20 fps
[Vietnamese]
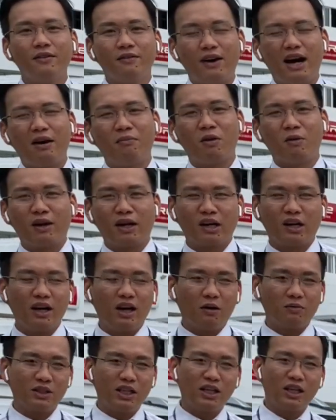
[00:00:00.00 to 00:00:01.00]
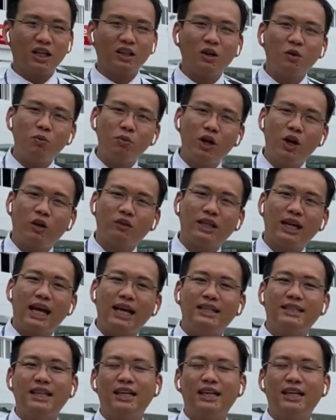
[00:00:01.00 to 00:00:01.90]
Vâng, một lần nữa học xin kết thúc video tại đây.